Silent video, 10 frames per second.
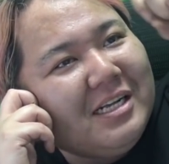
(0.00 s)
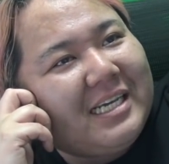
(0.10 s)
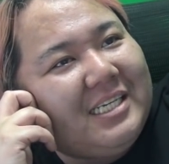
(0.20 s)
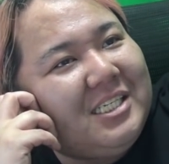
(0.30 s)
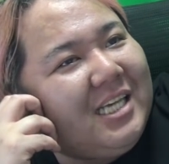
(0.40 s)

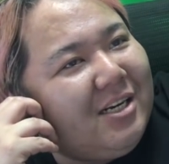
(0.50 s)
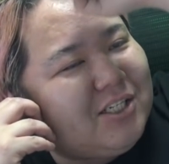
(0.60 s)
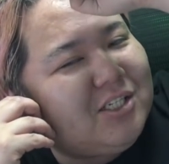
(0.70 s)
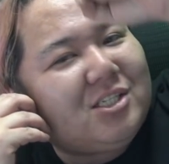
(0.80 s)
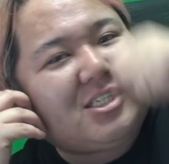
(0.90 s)
消し去る
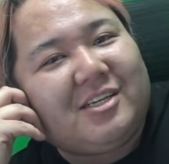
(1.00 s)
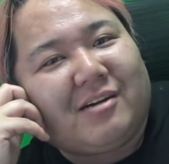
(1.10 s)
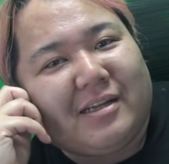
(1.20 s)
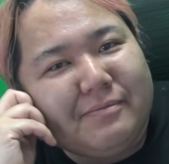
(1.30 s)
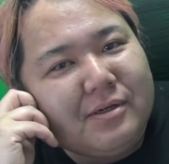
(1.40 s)
手術っていう
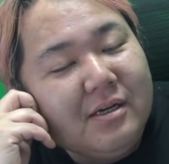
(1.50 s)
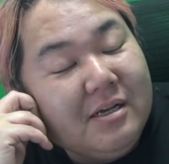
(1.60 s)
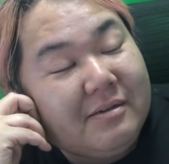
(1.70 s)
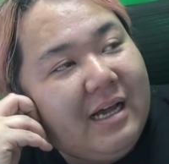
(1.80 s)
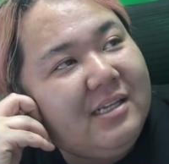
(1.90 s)
のがね、
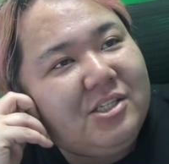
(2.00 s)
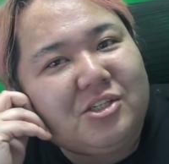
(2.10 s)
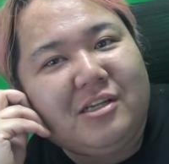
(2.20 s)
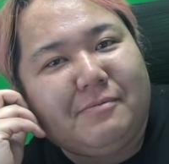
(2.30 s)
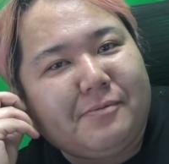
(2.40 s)
何
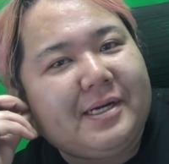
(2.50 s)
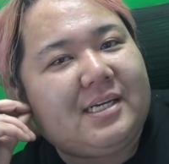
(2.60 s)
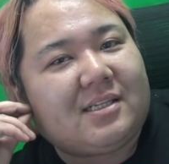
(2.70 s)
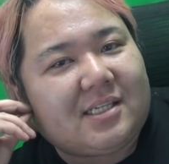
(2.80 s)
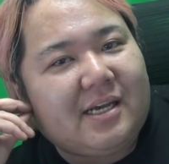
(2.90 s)
十年も前
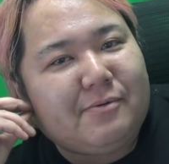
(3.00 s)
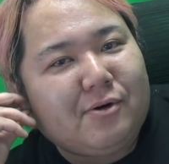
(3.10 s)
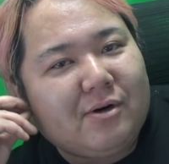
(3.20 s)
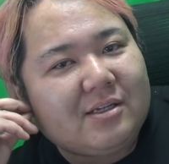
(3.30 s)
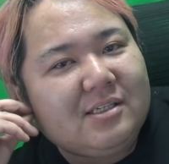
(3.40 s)
にあって、
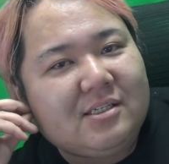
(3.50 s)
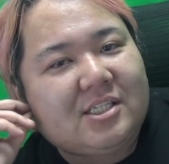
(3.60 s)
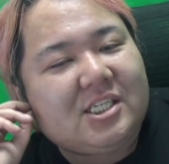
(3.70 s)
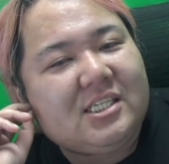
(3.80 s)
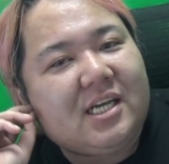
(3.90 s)
もう、
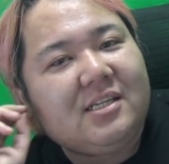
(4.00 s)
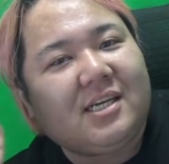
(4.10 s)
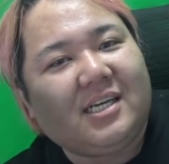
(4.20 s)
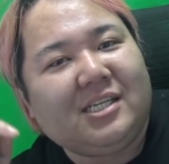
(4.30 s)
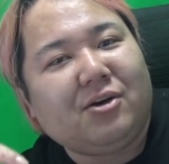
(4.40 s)
人権
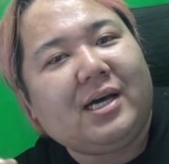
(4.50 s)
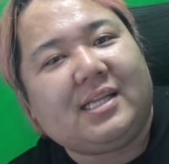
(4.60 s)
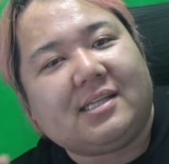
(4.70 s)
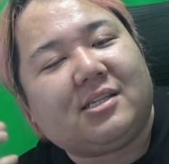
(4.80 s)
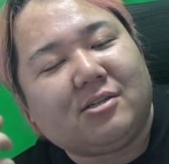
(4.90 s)
的にどうや
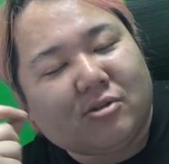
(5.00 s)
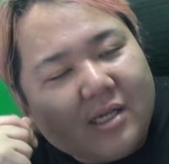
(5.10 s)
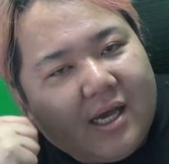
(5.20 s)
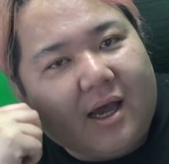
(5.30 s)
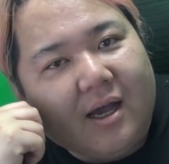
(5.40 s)
ねんっていうの
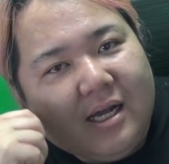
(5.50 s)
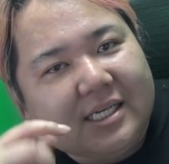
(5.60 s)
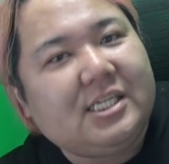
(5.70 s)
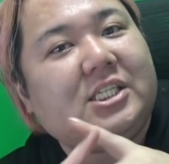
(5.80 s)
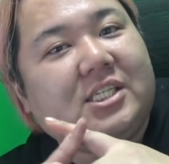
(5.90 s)
で、
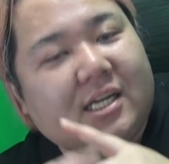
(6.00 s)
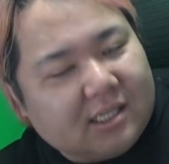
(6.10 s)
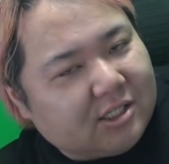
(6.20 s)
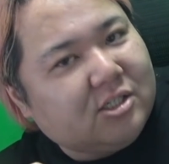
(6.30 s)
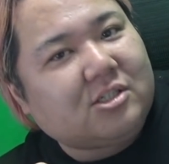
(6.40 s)
禁止になっ
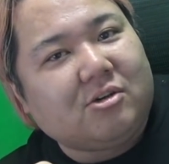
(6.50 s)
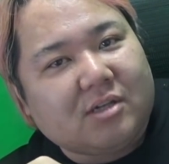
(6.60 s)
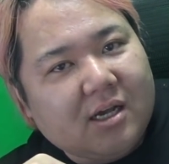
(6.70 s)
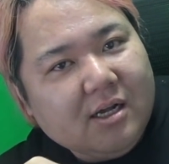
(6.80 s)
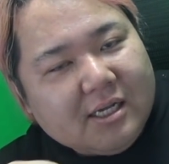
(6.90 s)
た手術を
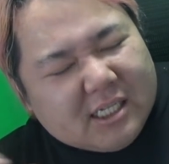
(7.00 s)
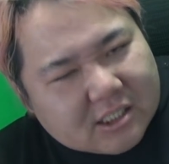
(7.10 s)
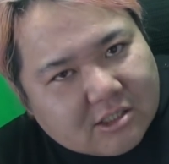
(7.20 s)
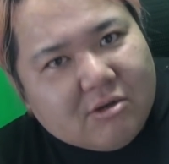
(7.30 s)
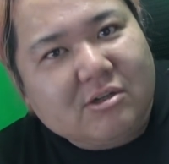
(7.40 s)
ね、ひっ
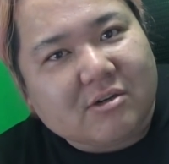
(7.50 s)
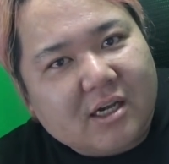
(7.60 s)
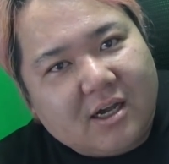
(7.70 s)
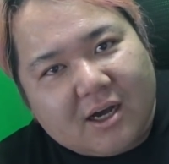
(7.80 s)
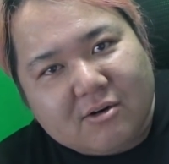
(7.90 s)
そりと
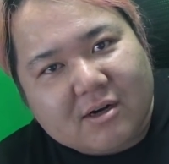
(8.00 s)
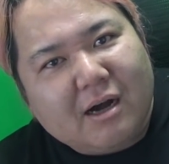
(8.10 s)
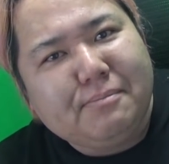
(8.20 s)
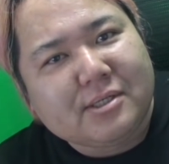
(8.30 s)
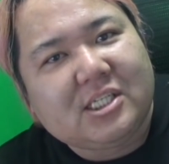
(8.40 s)
ね、あの、
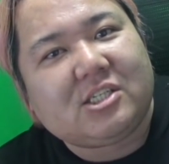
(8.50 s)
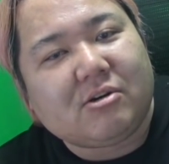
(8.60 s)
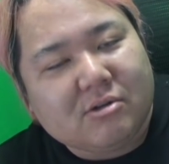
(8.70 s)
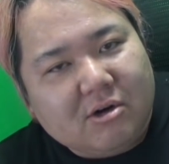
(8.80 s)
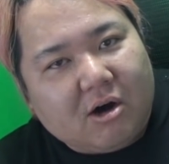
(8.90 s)
歌舞伎
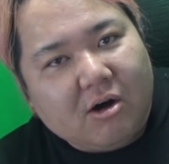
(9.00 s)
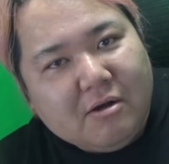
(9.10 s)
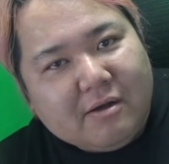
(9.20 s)
町の